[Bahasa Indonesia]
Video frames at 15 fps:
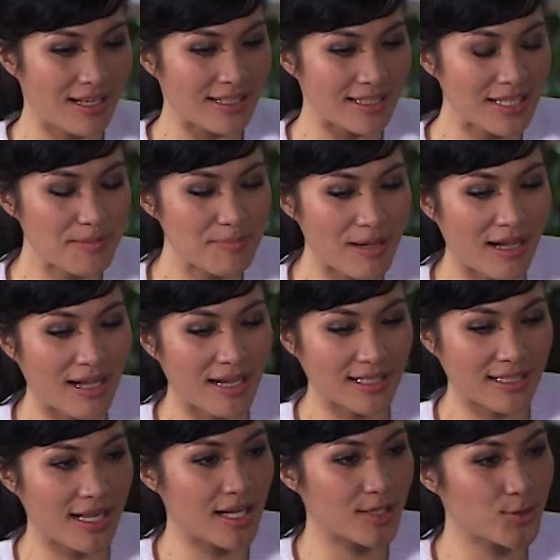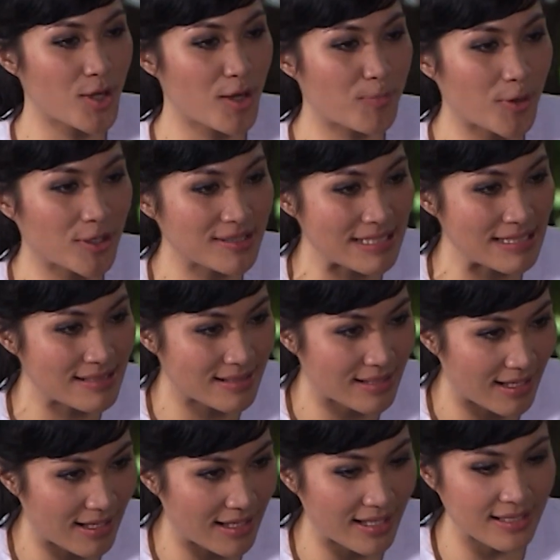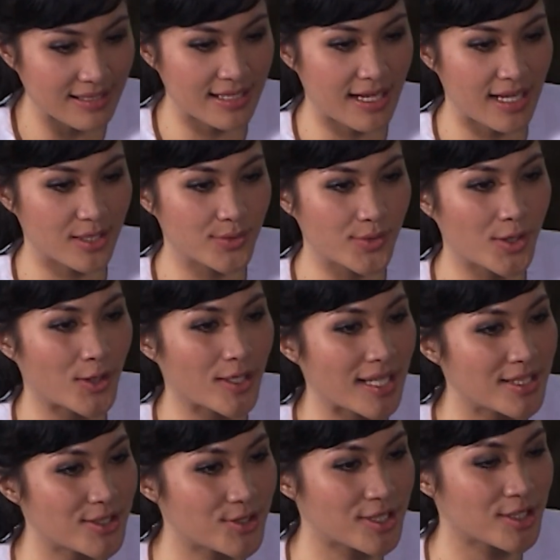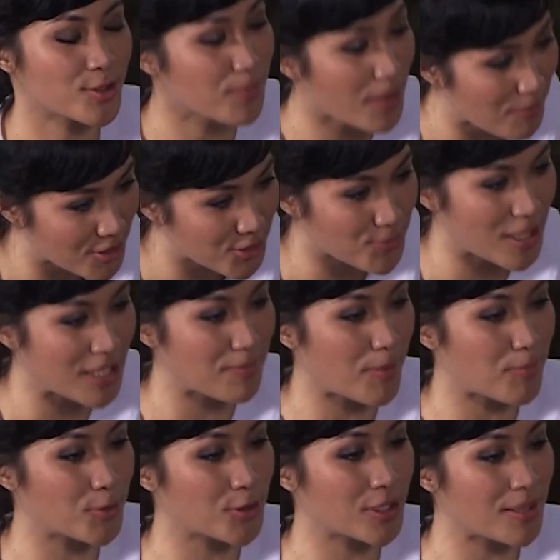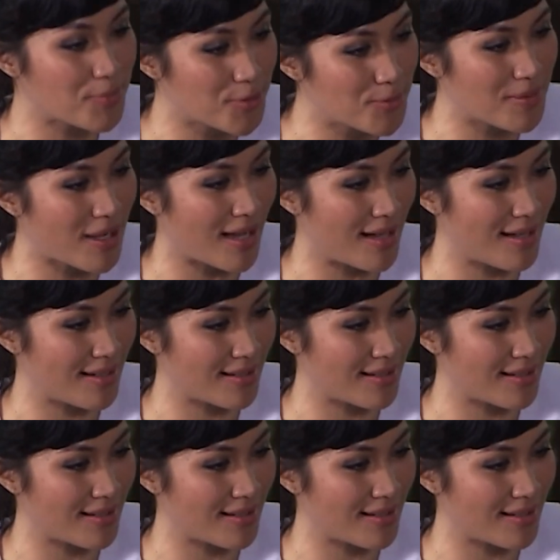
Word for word: Iya mbak, harga dua porsi steak dan dua orange juice itu memang cuma 50 ribu mbak.